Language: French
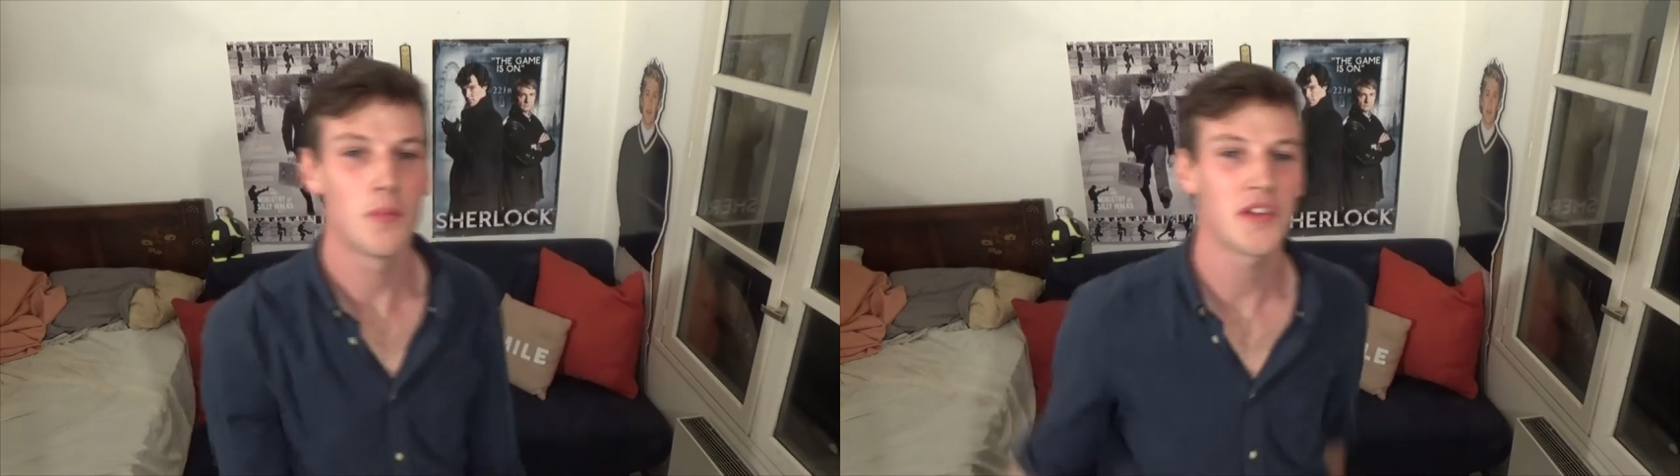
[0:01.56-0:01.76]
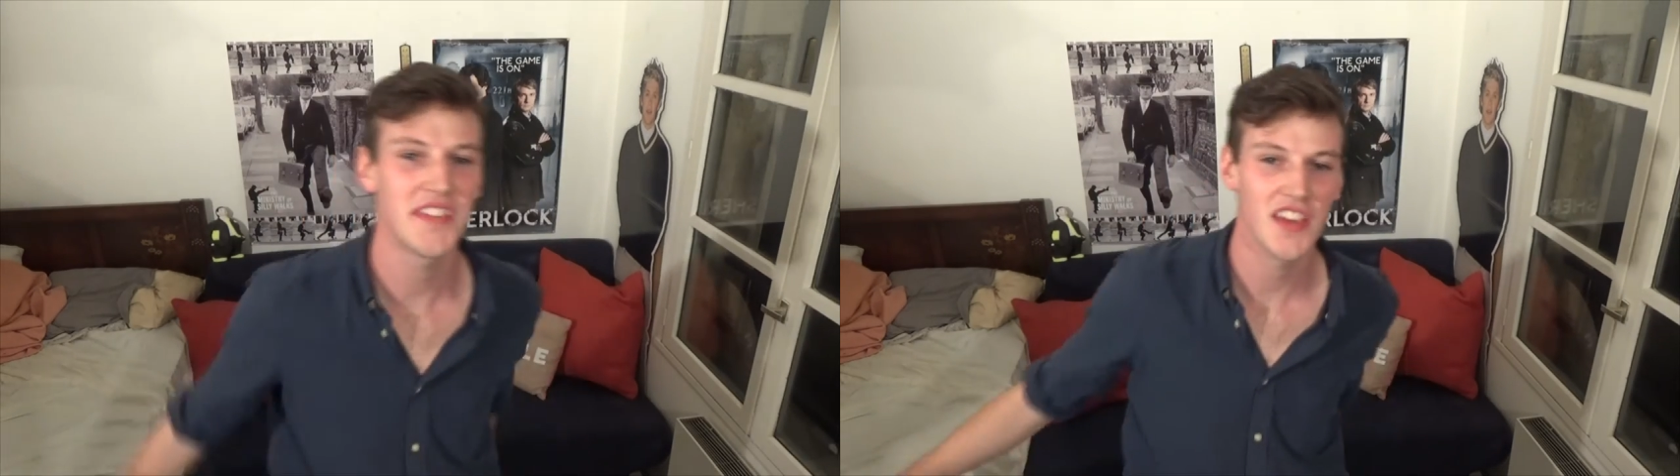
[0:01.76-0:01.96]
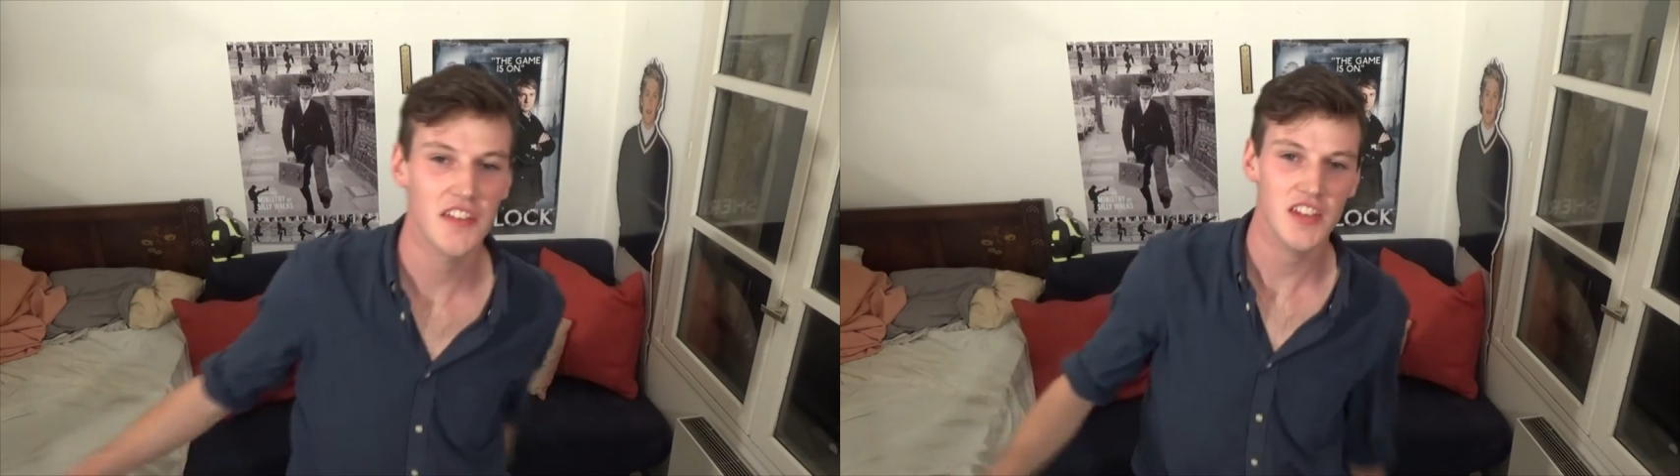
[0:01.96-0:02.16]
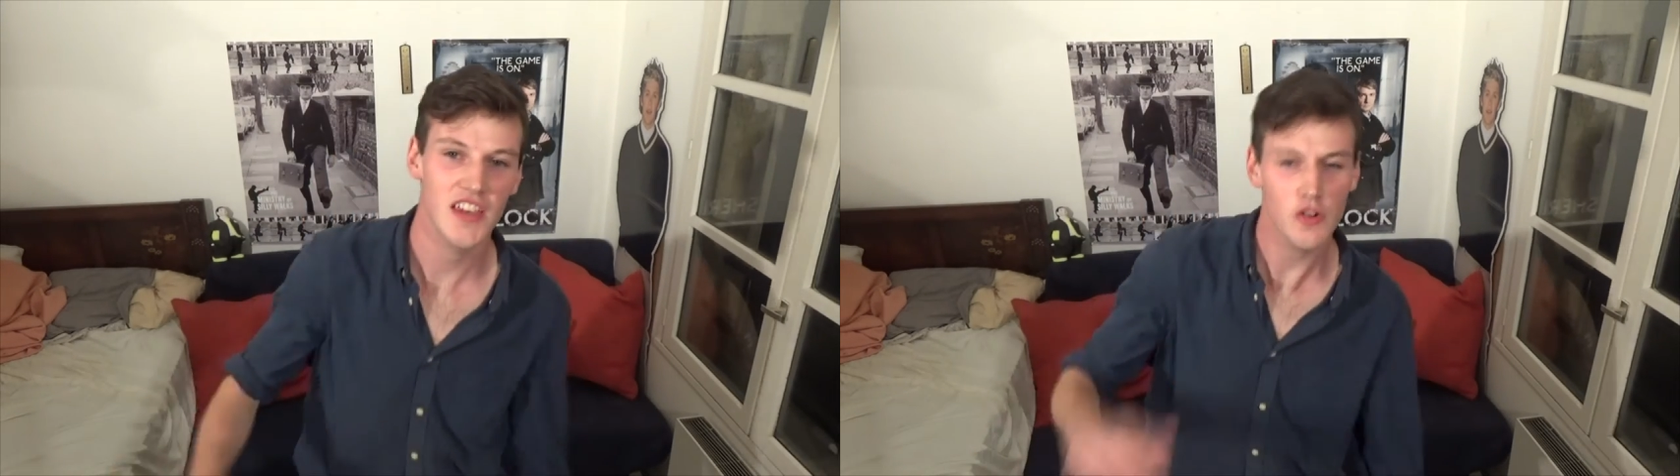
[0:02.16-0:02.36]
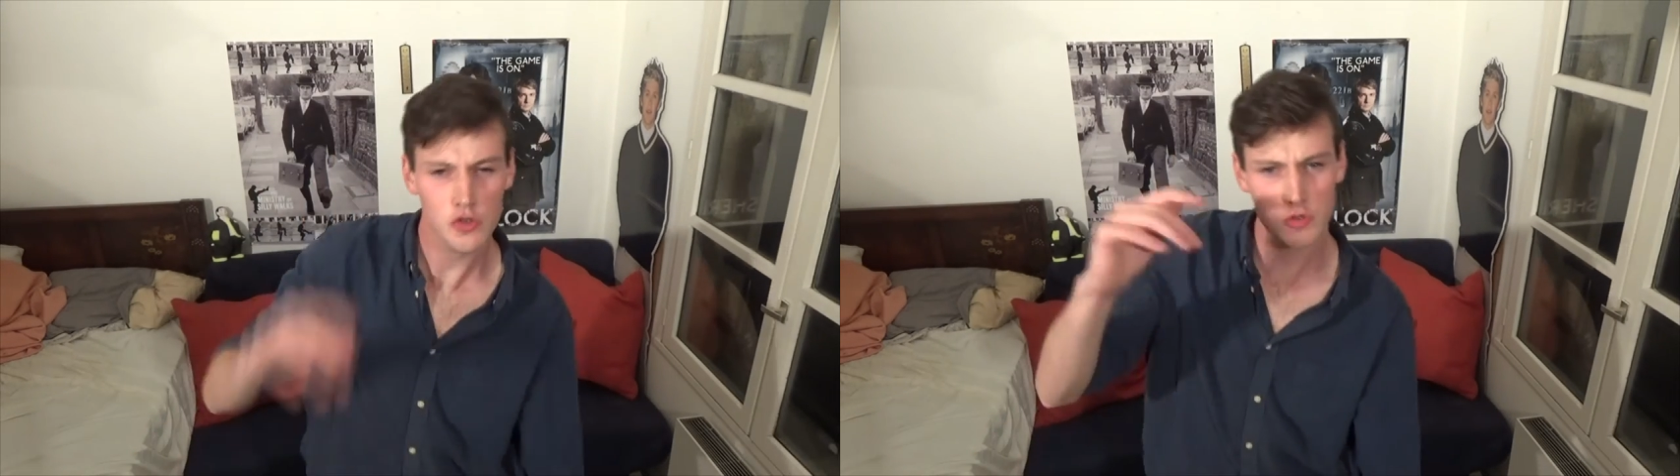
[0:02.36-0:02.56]
moi c'est Yes
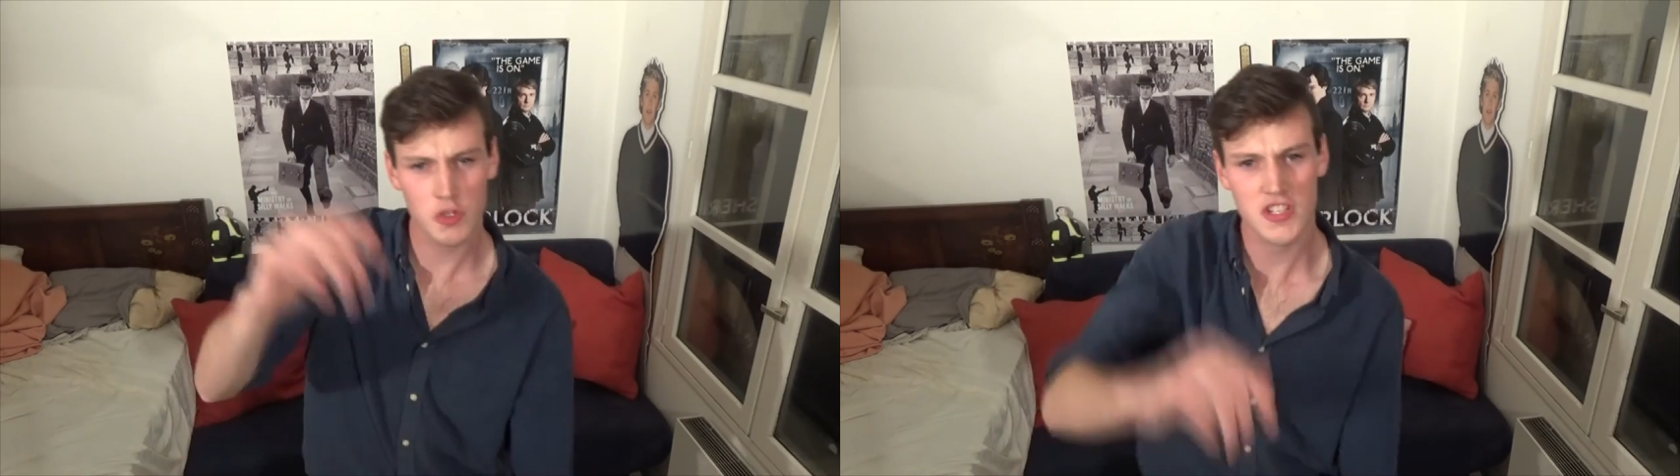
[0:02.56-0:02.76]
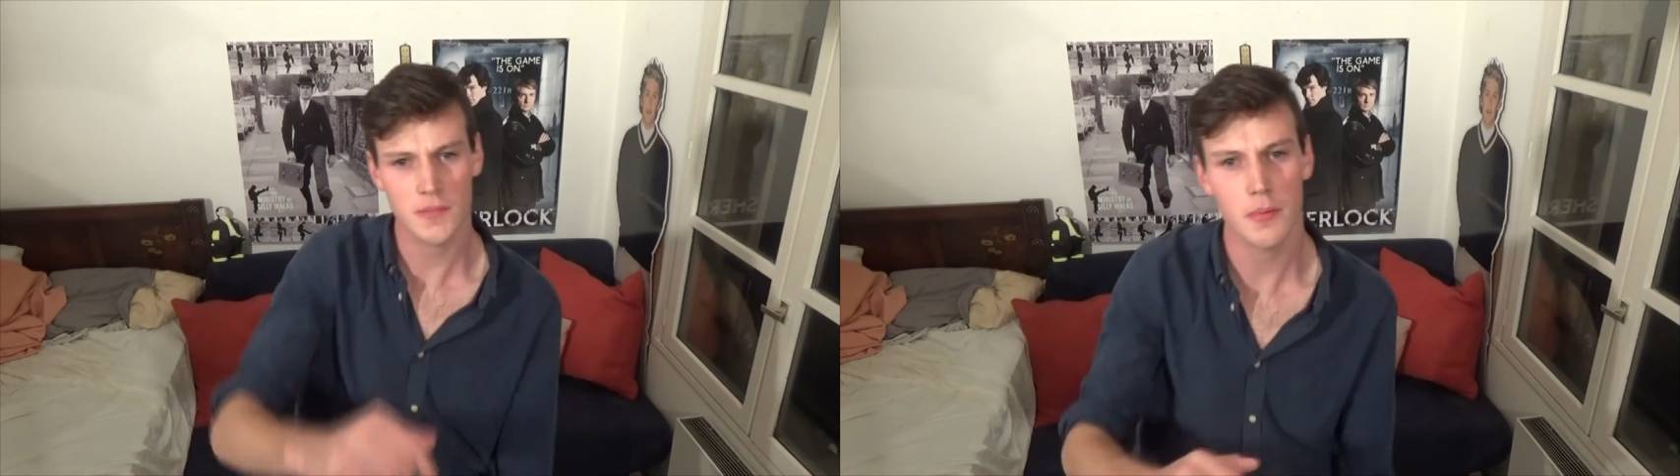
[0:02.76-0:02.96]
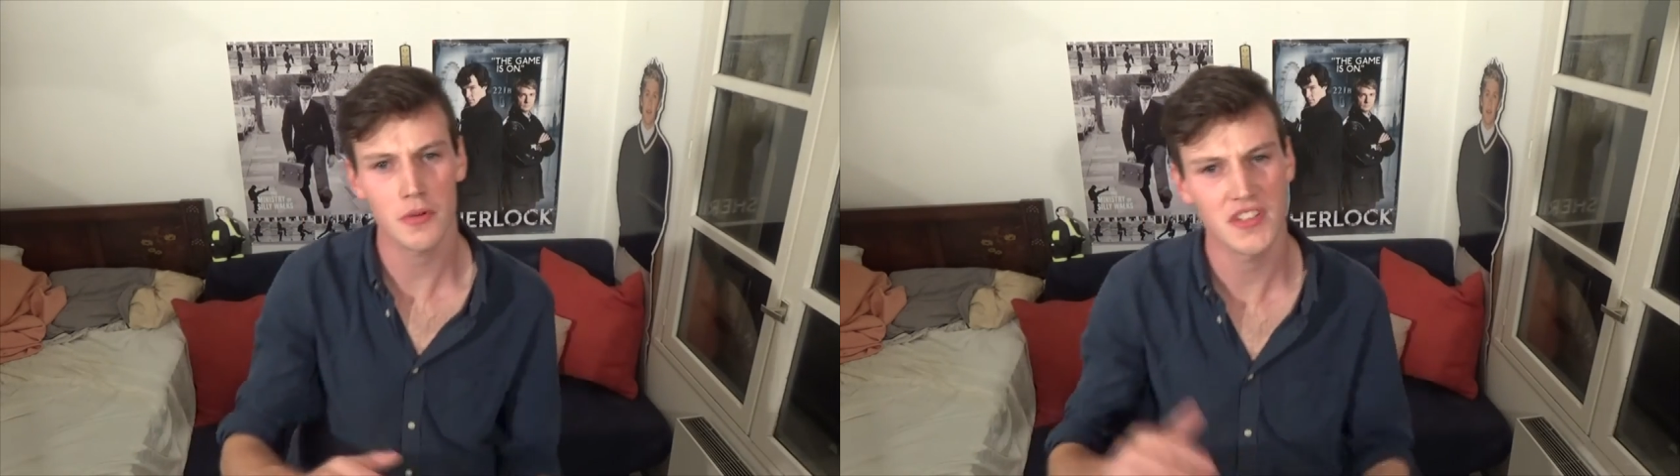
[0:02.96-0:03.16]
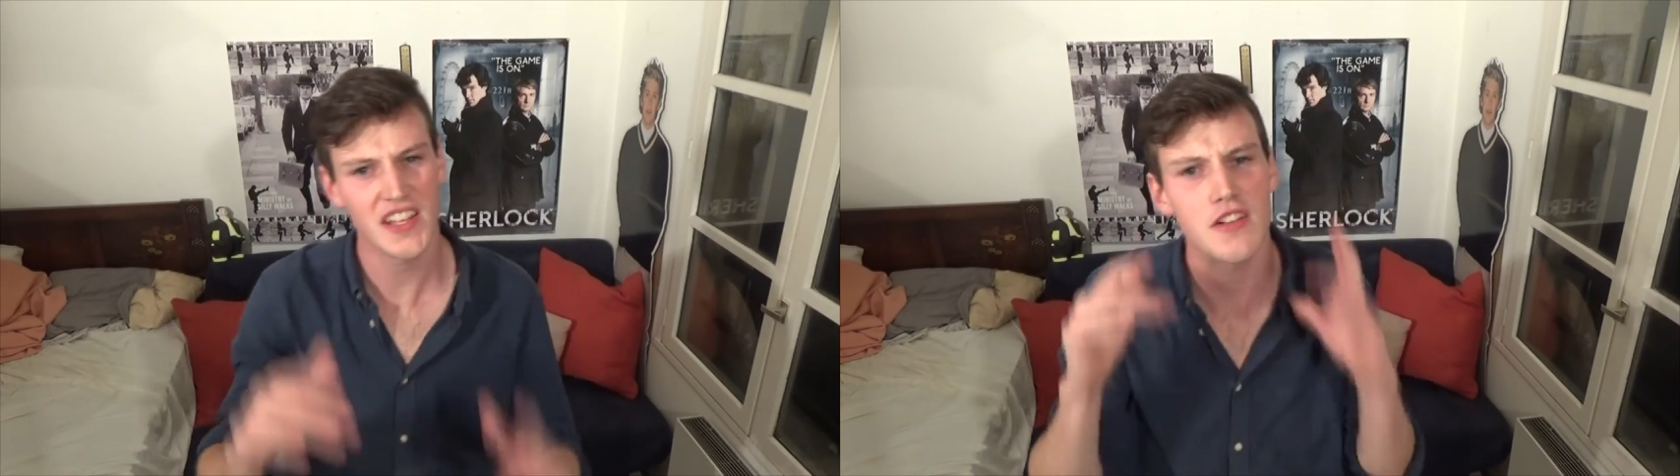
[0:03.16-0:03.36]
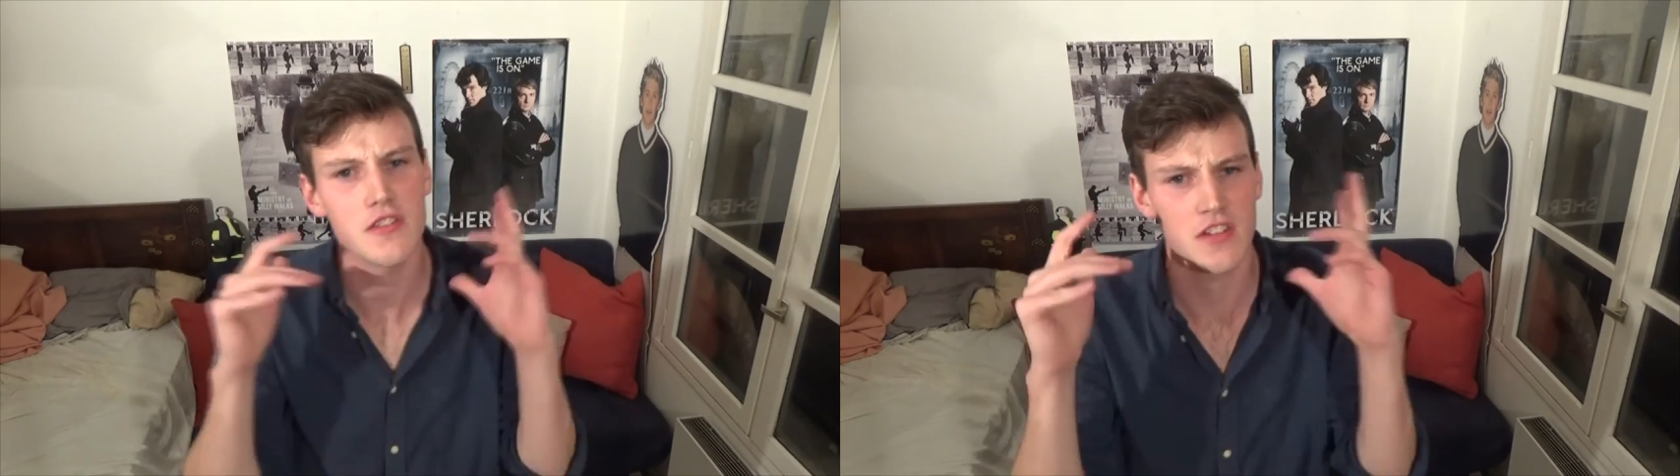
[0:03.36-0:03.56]
et aujourd'hui j'aimerais prendre
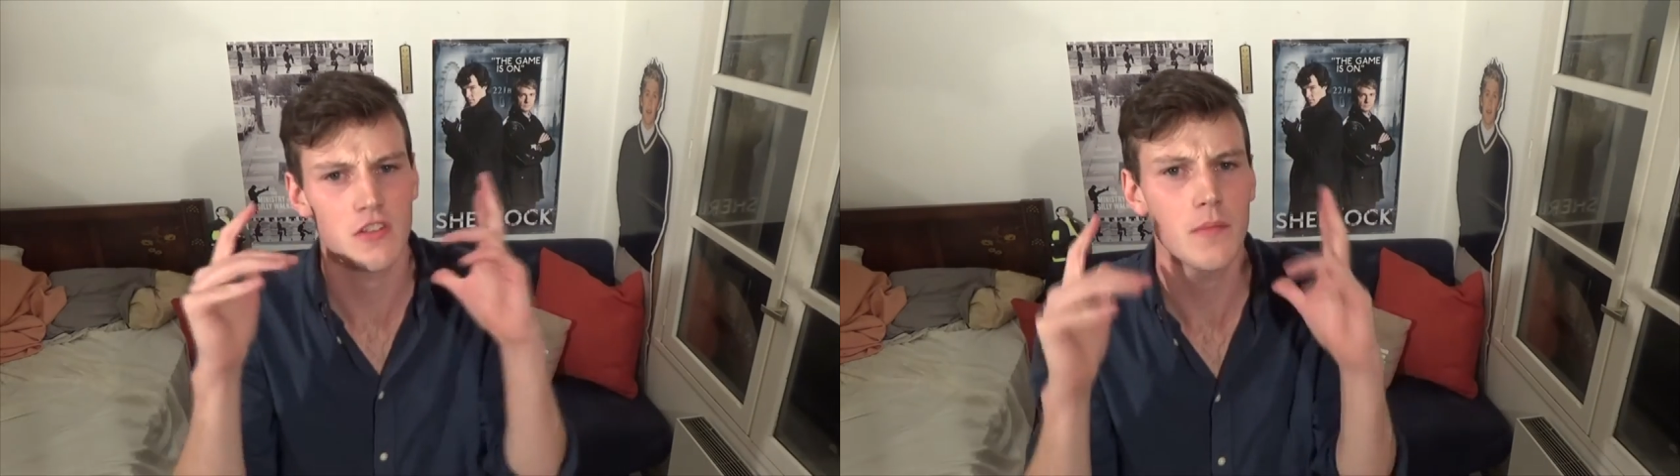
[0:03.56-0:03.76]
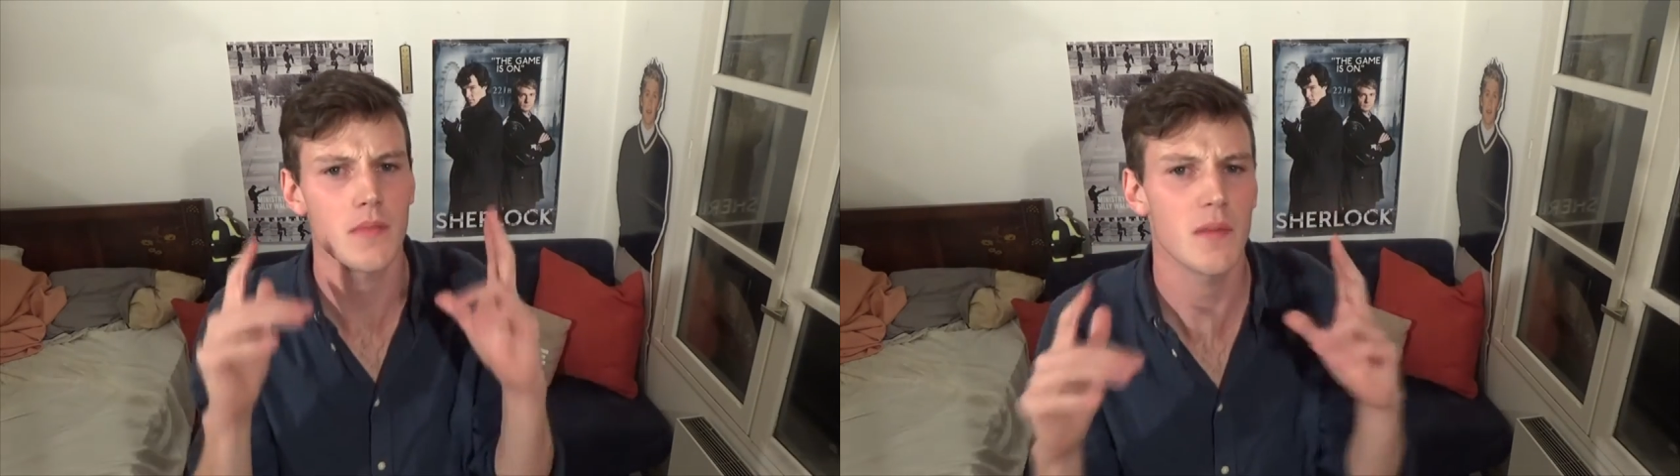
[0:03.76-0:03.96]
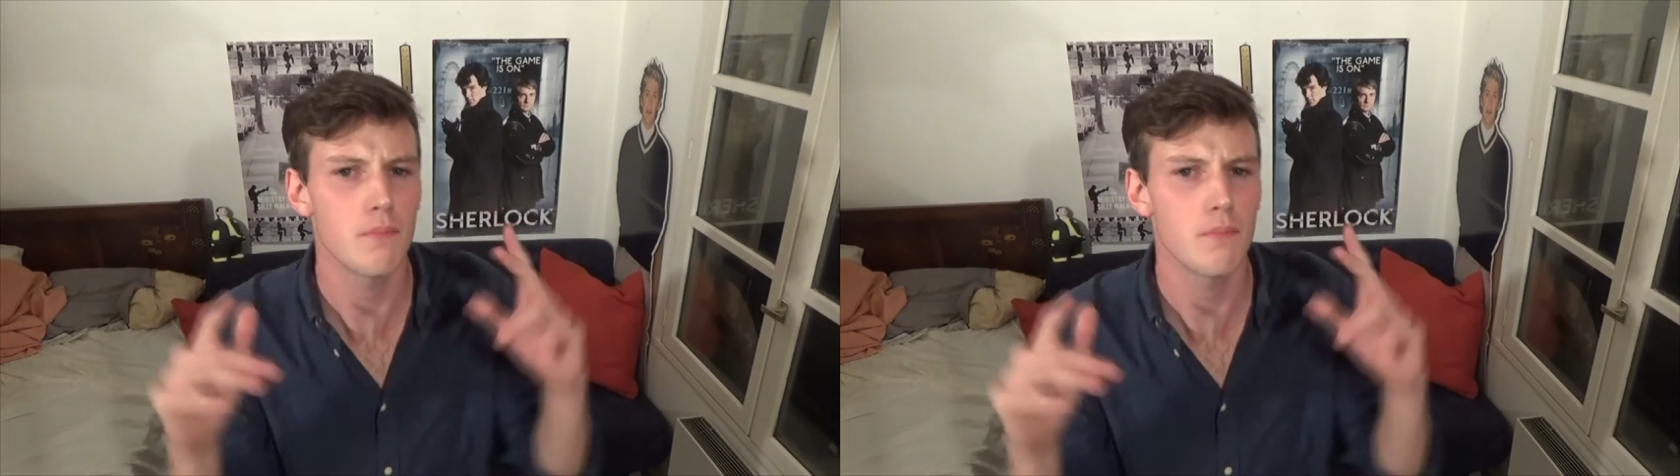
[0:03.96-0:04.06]
quelques instants